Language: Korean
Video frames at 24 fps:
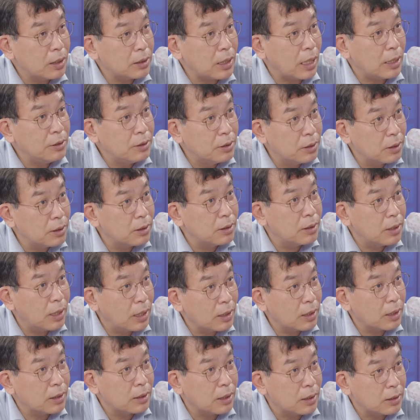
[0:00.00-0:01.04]

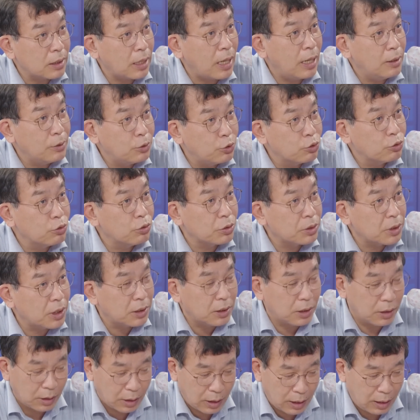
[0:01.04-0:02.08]
단절하겠다 탈중국
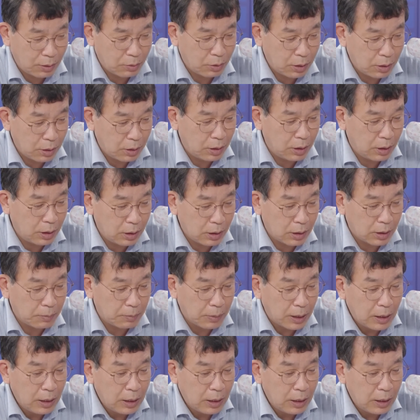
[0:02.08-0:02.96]
선언을 하고 있는.